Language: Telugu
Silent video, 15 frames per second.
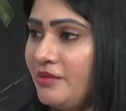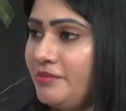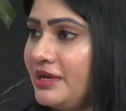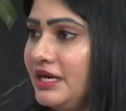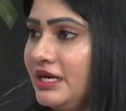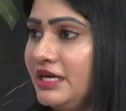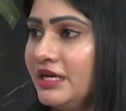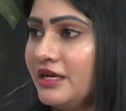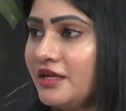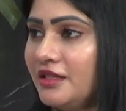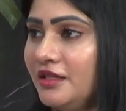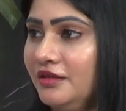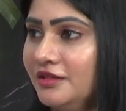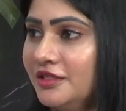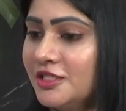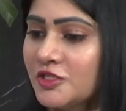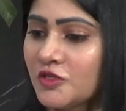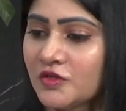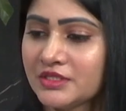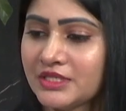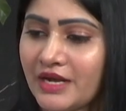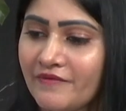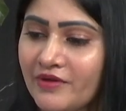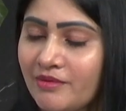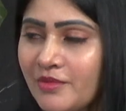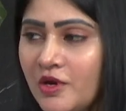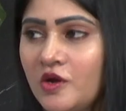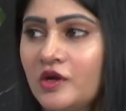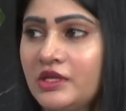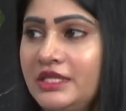అయిపోయినట్టే కదా సో సర్వింగ్
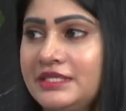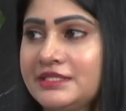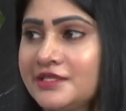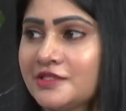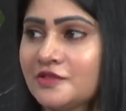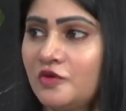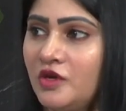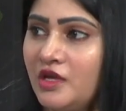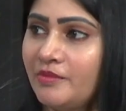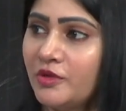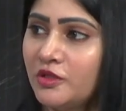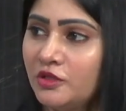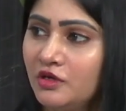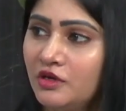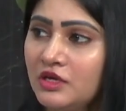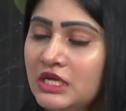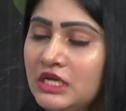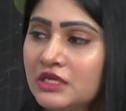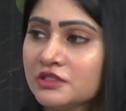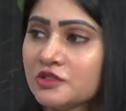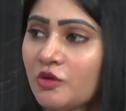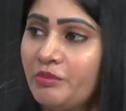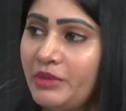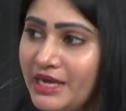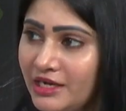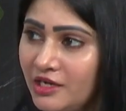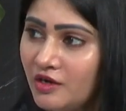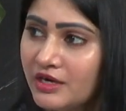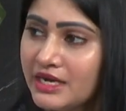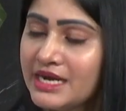బౌల్లోకి తీసేసుకునే ముందు సో
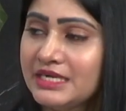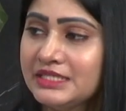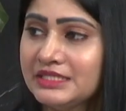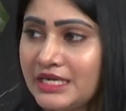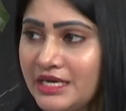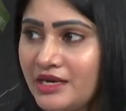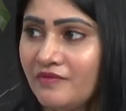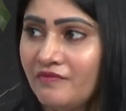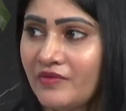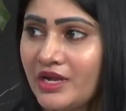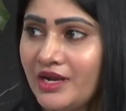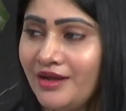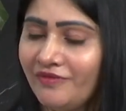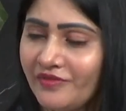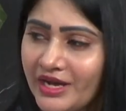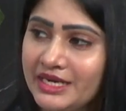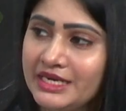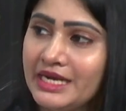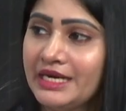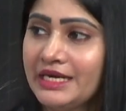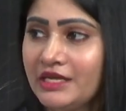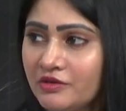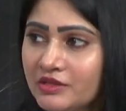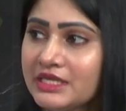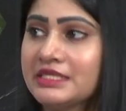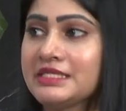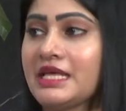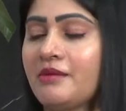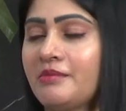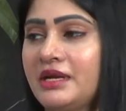పేలియో డైట్ చేయడం వల్ల ఫైవ్ నెగిటివ్
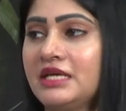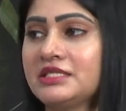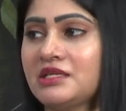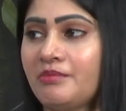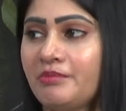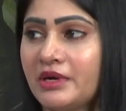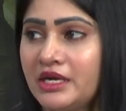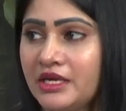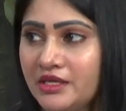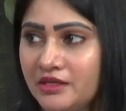థింగ్స్ ఏమన్నా చెప్పండి